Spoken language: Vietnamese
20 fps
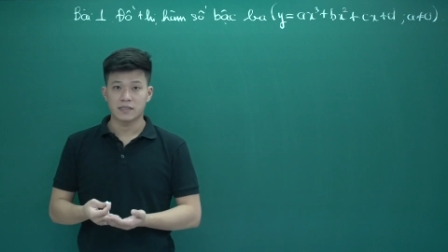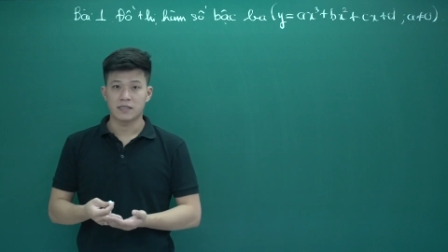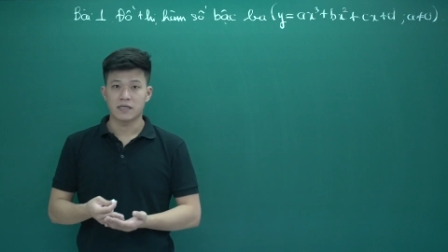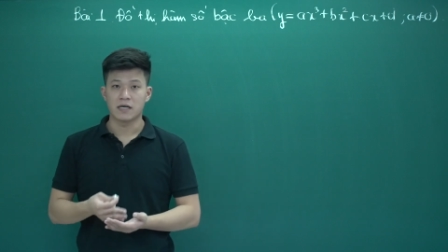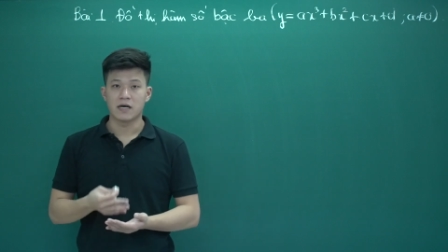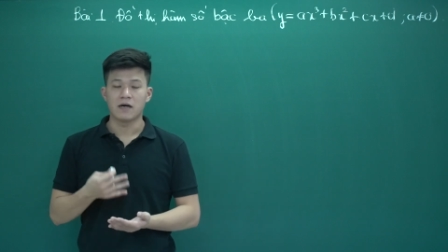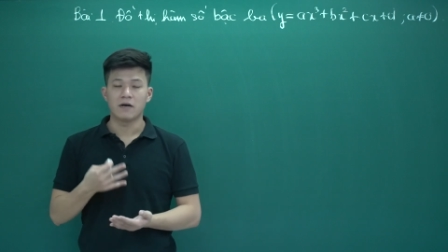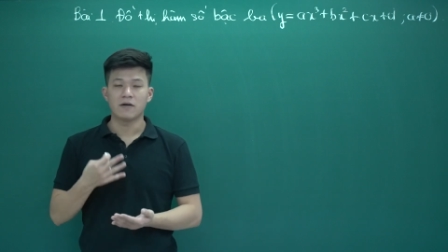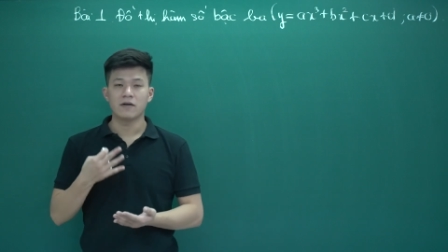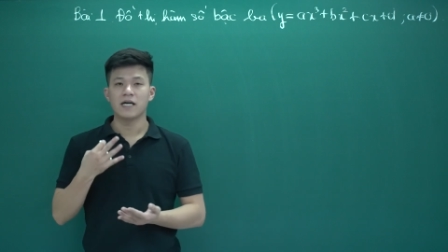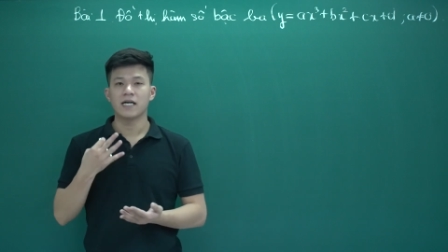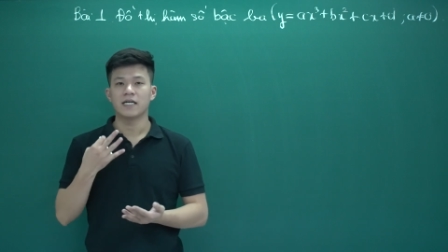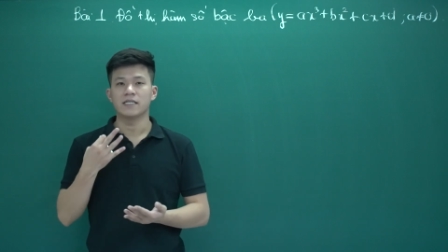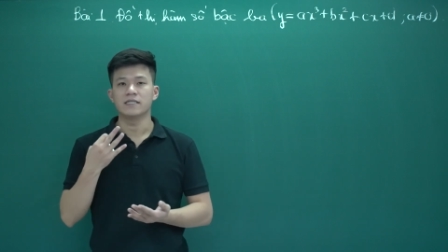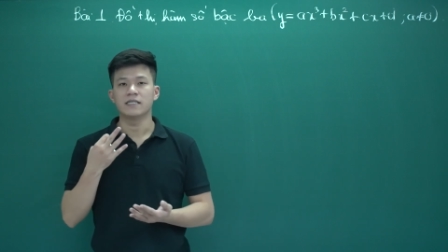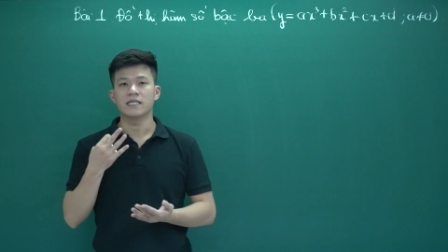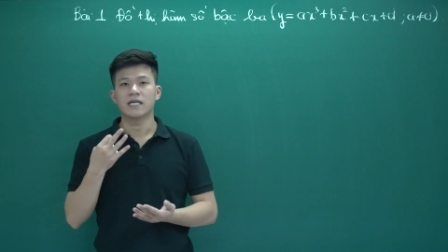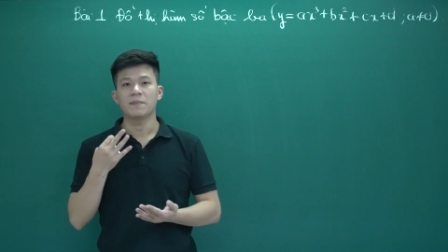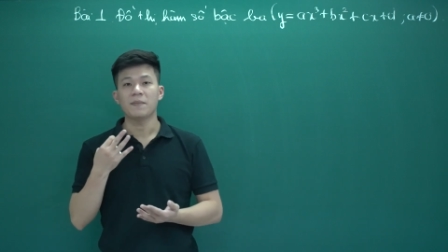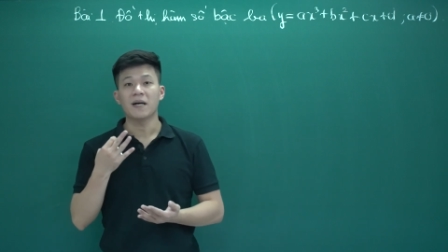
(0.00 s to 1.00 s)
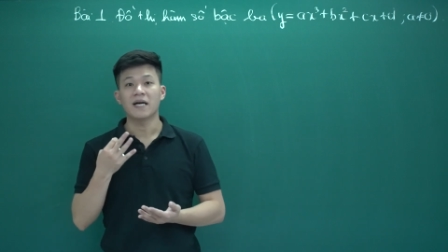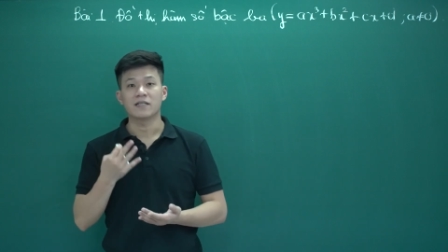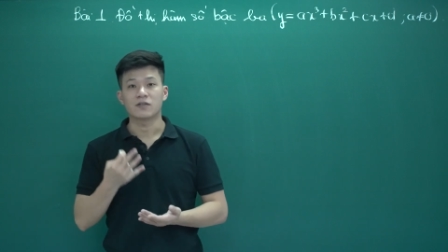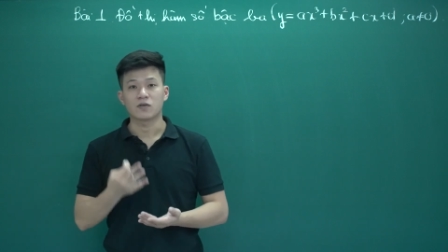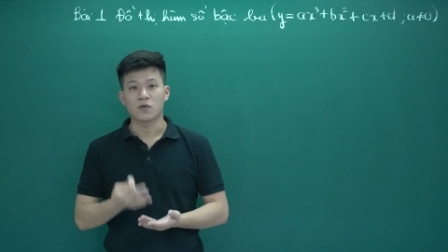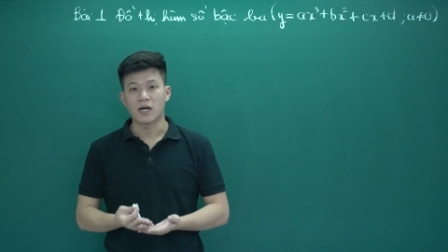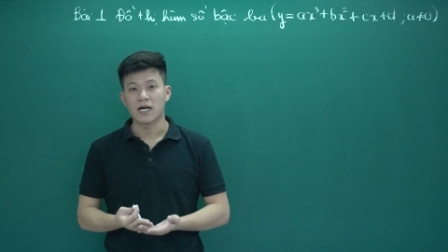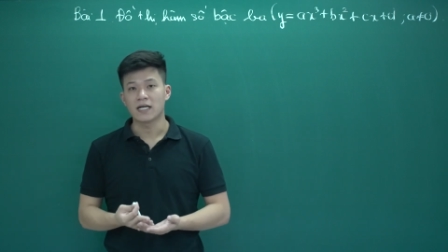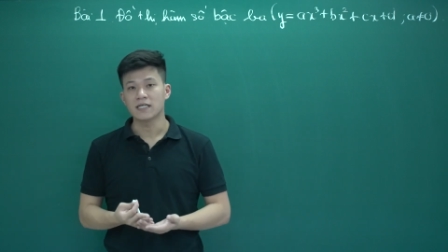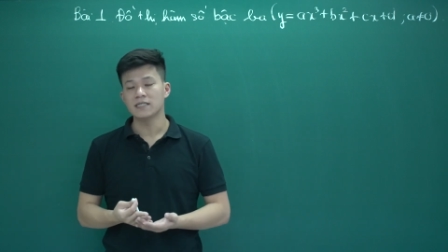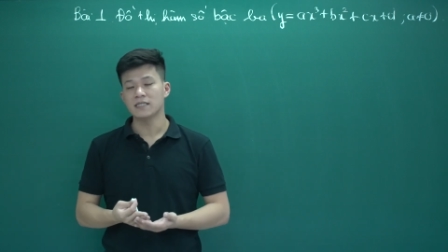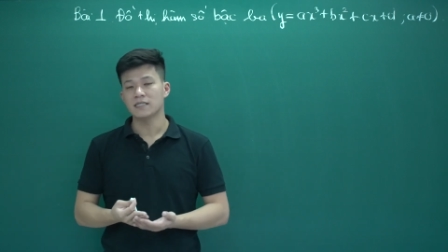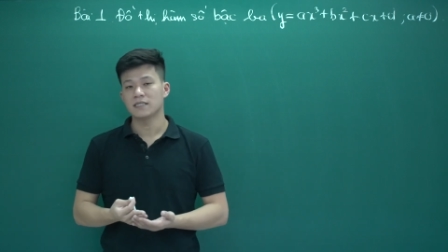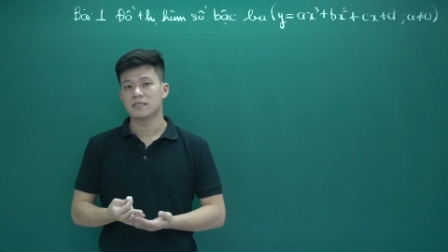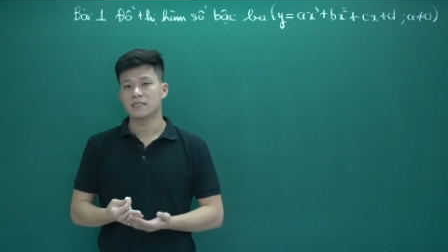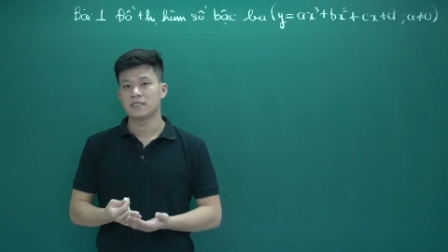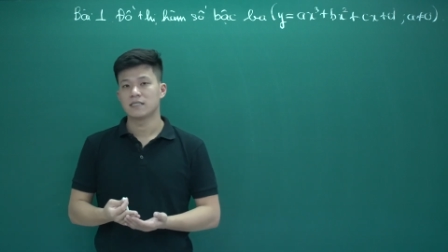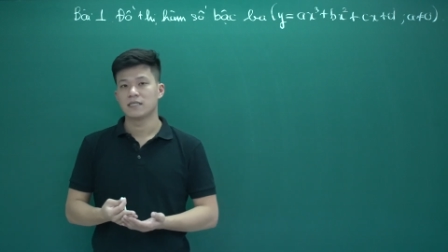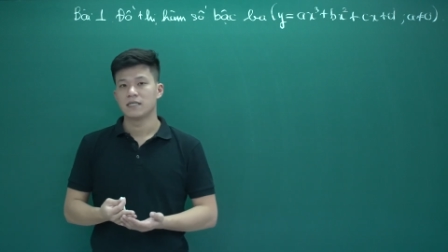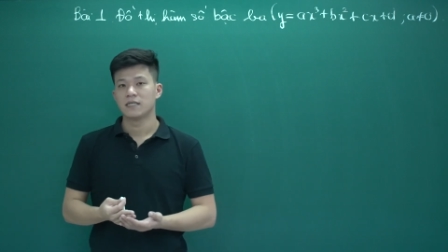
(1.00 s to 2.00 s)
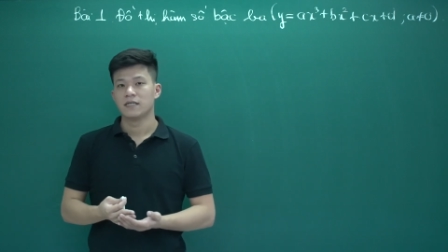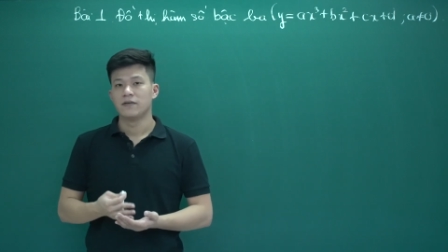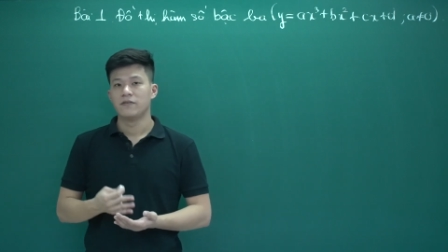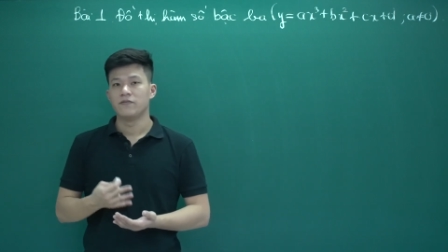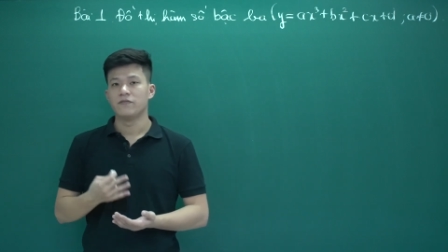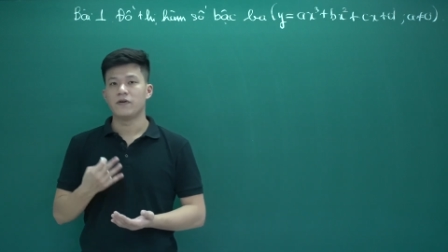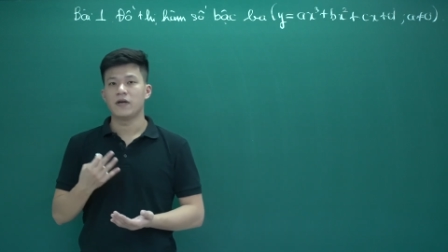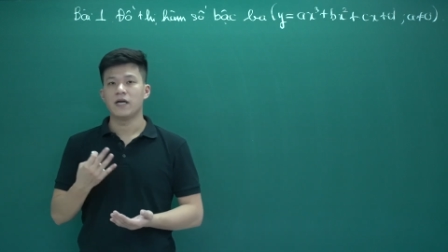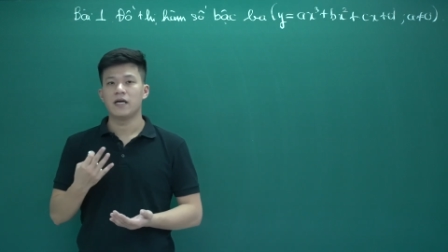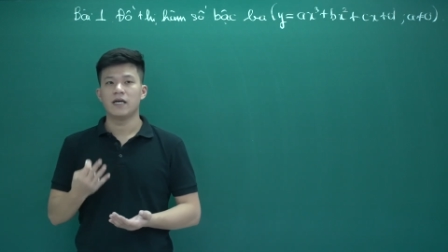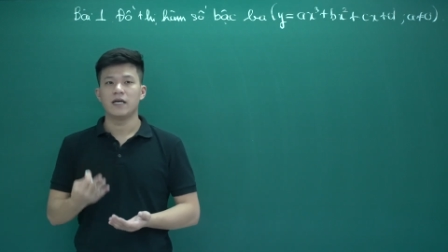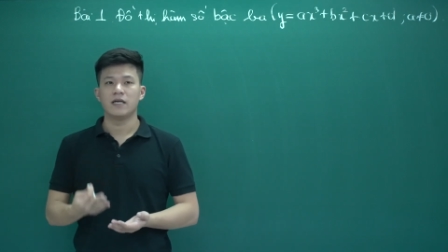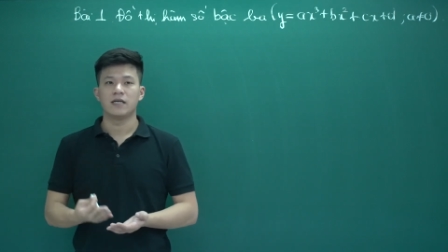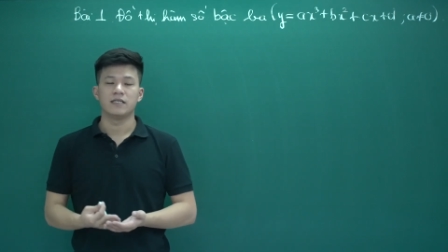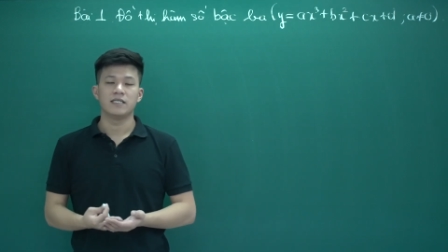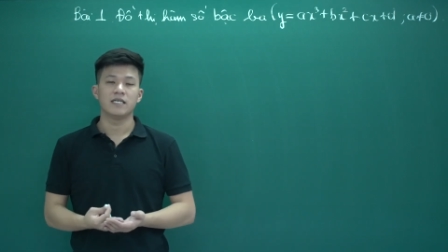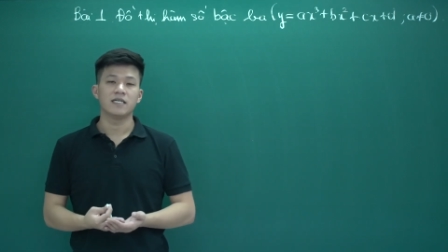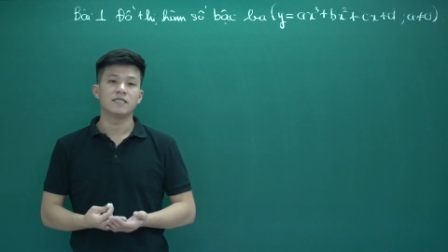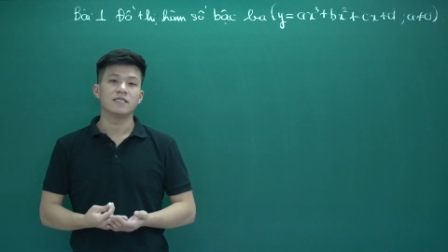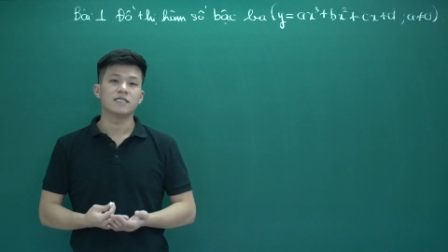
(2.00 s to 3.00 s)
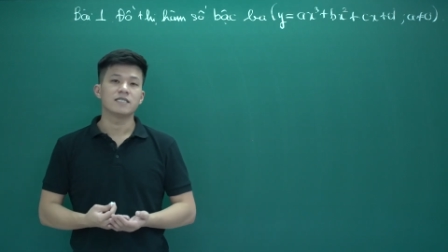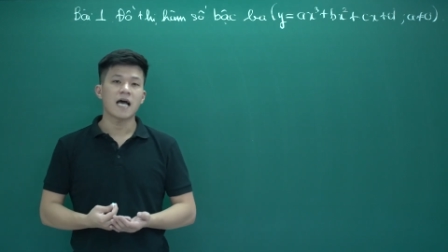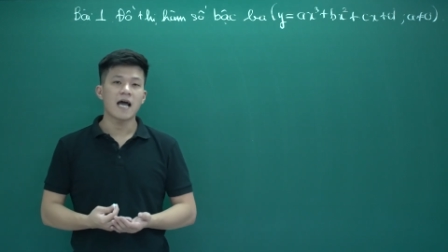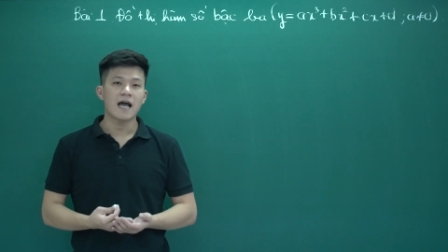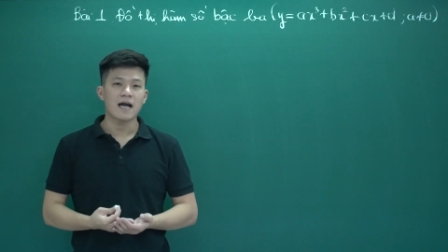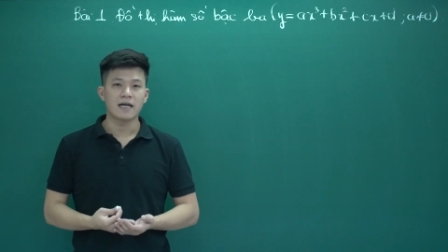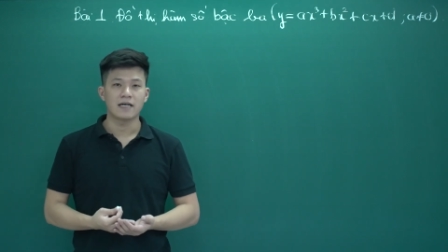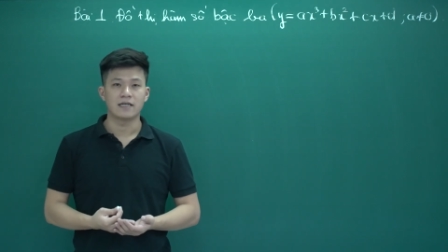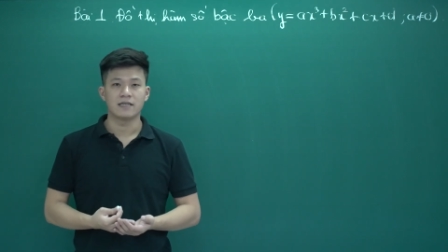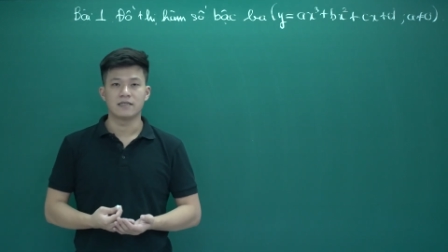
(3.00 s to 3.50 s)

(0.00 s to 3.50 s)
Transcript: đó là những cái bài toán về nhận dạng